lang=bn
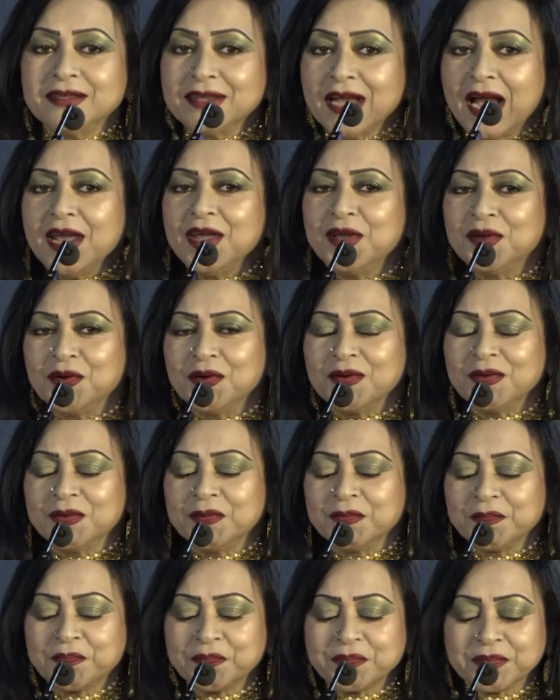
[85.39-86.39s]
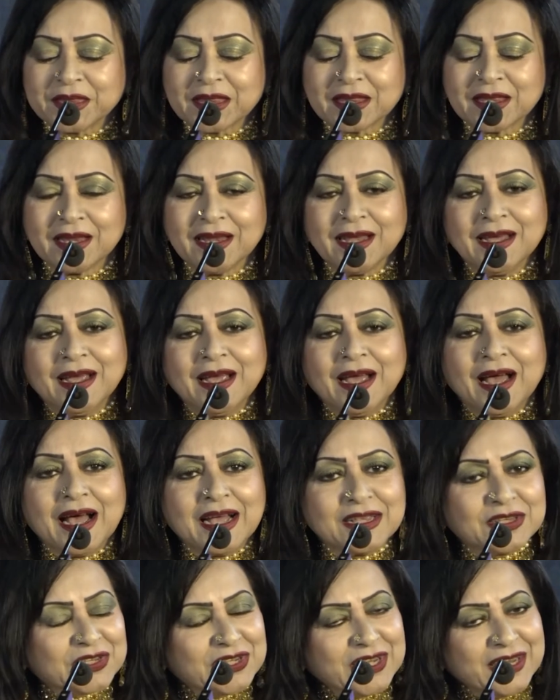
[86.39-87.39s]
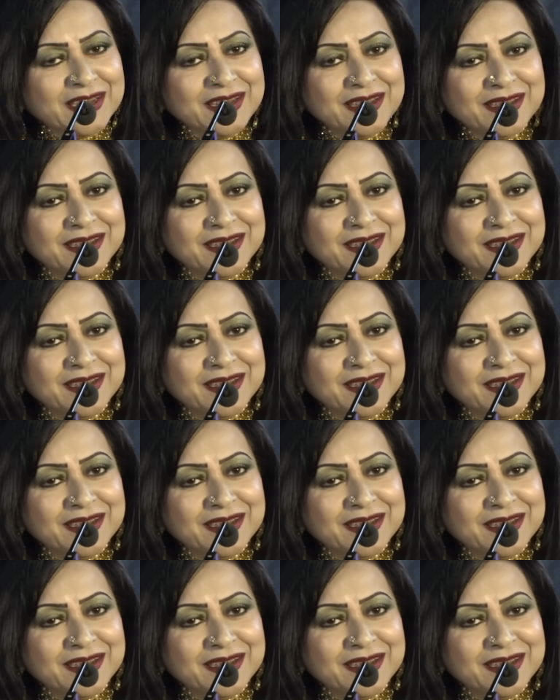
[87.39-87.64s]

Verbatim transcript: যাই হোক আজকে